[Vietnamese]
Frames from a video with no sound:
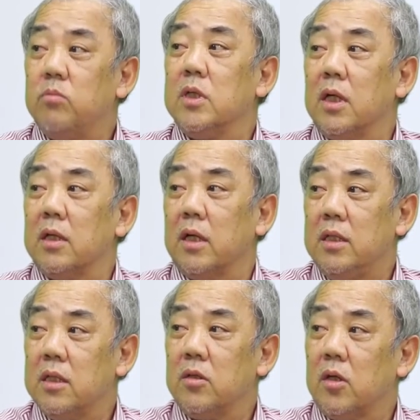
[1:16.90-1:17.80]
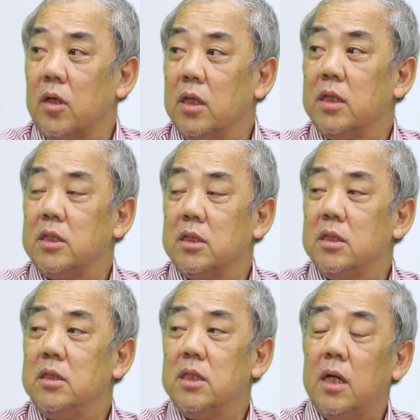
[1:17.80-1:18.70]
thông thường đấy như tôi nói là
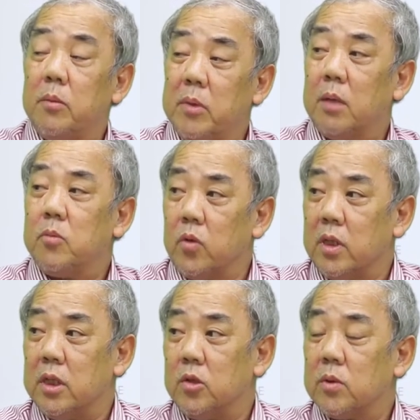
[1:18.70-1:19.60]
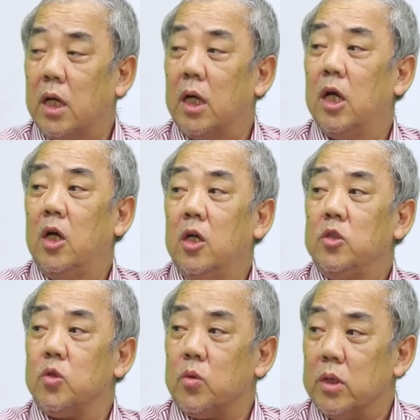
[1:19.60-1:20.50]
trước 25 tuổi thì chúng ta
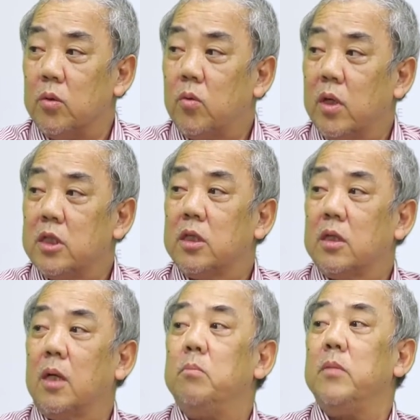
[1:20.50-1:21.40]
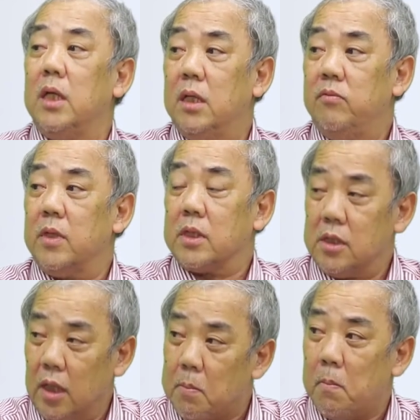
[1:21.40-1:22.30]
chủ yếu quan tâm đến việc
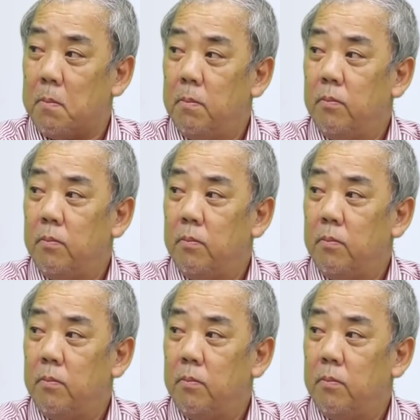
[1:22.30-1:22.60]
giữ ẩm